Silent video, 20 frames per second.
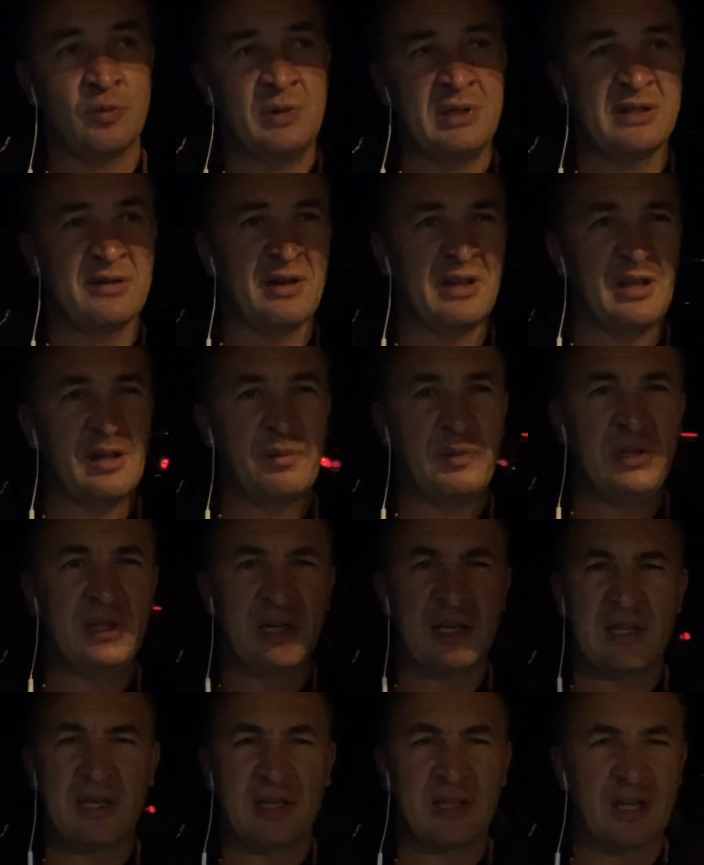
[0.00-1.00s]
рублей за квадрат метр,
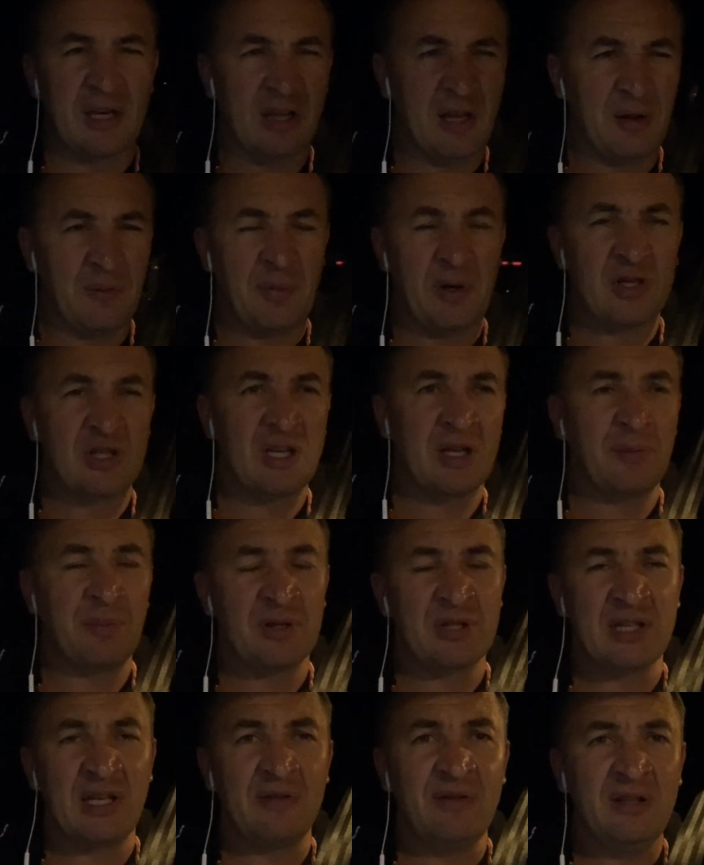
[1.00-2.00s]
а некоторые дают по
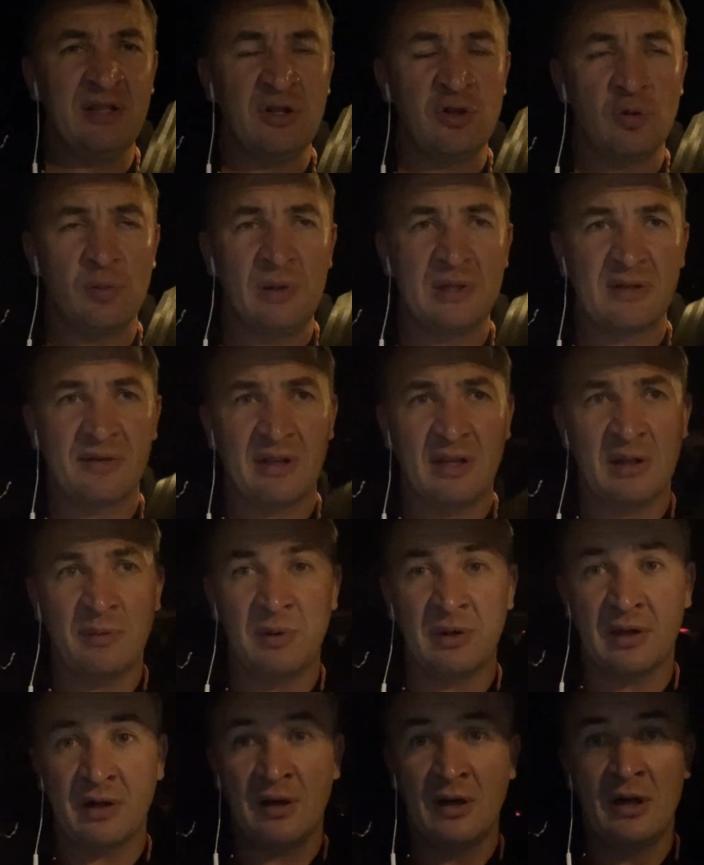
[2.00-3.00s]
62 тысячи рублей за квадрат
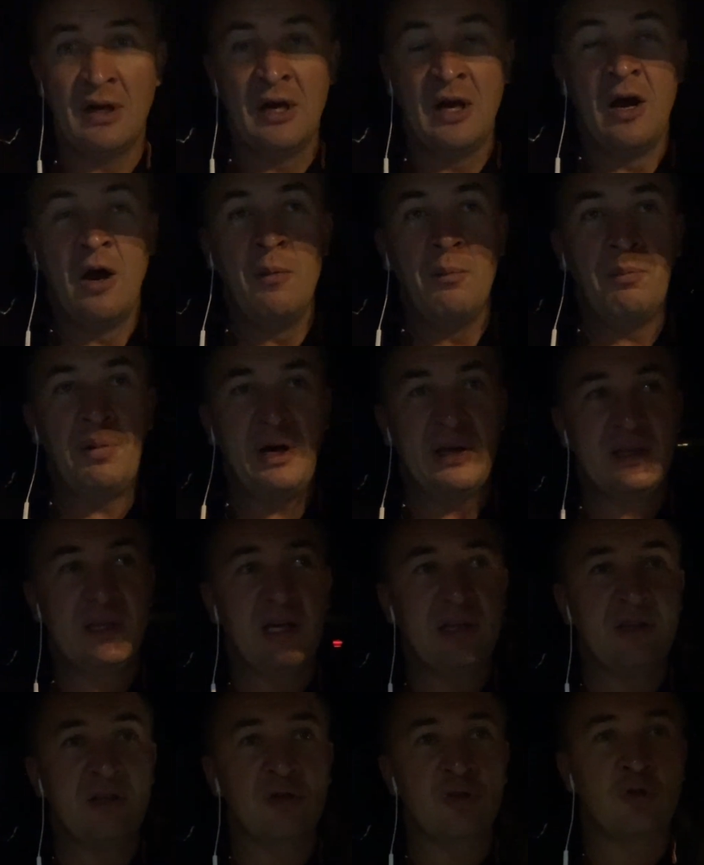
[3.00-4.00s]
метр,
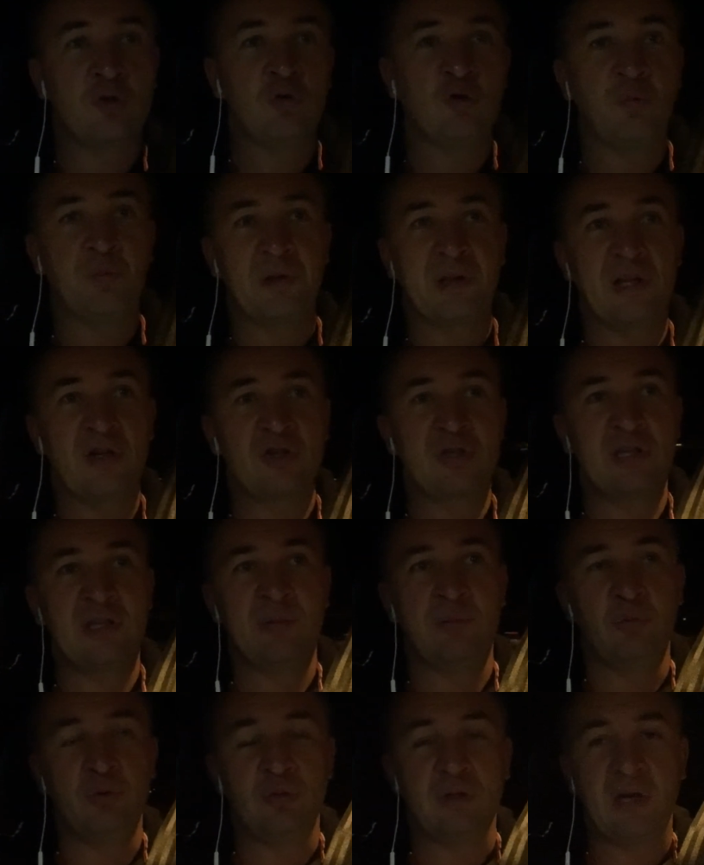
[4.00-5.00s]
понятно, что у него предложение
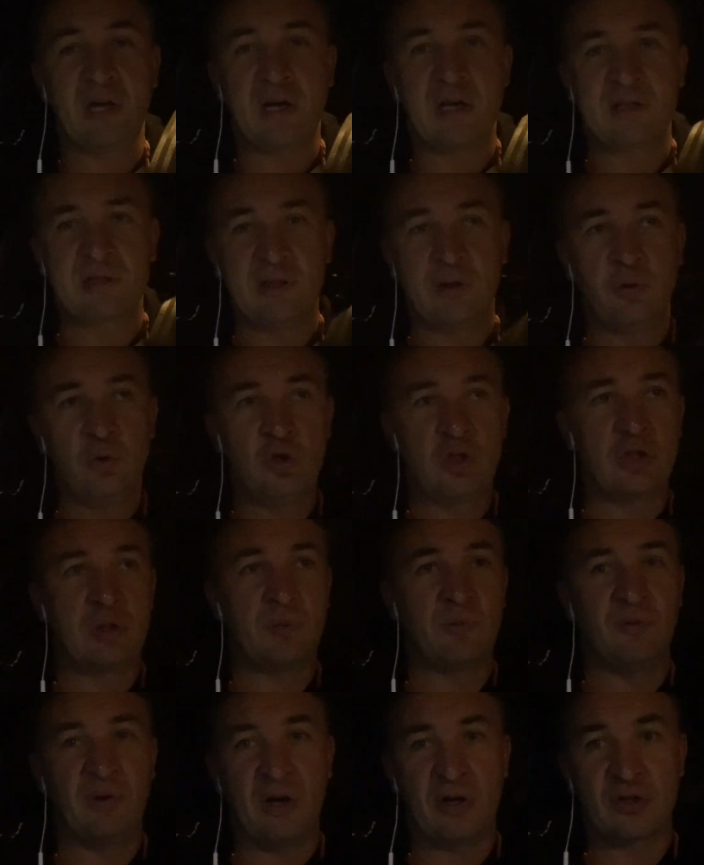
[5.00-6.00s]
будет гораздо лучше,
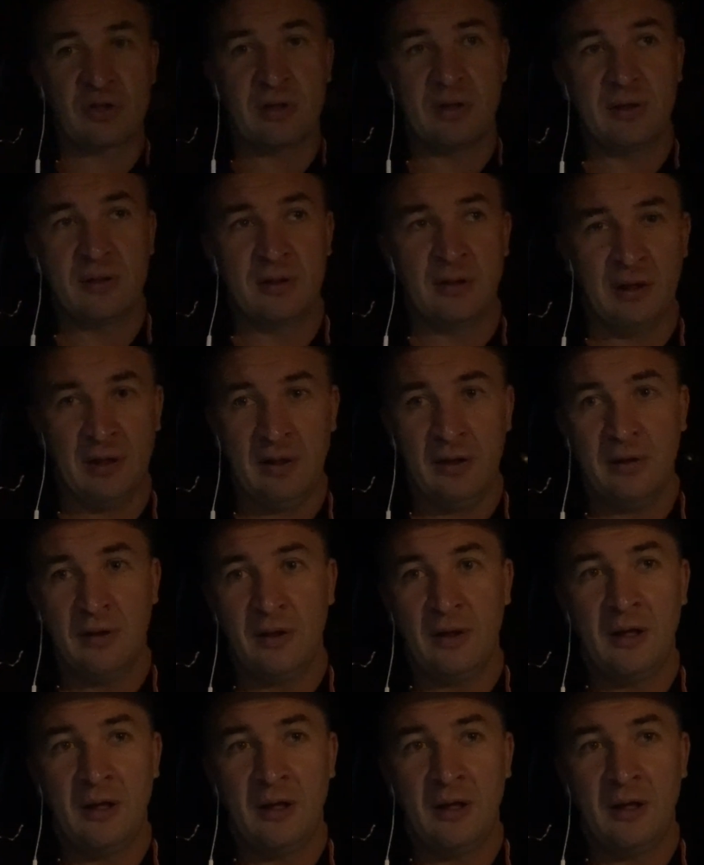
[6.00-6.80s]
чем ваше, да?